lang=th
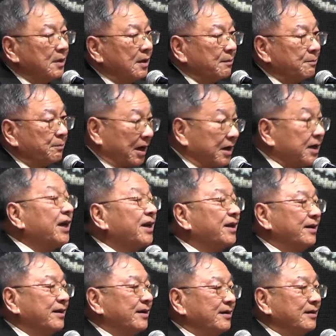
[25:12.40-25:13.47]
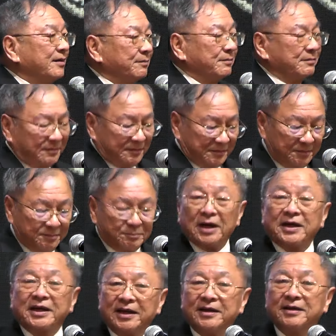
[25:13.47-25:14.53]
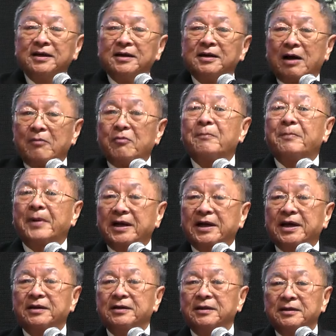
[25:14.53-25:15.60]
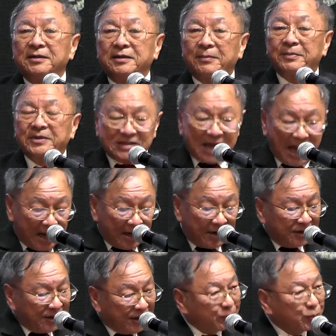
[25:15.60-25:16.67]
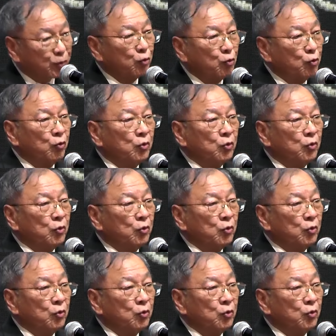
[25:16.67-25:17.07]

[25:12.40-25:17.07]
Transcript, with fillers: พระคิดพระคิดคำว่าพระคิดในภาษาฮิบรู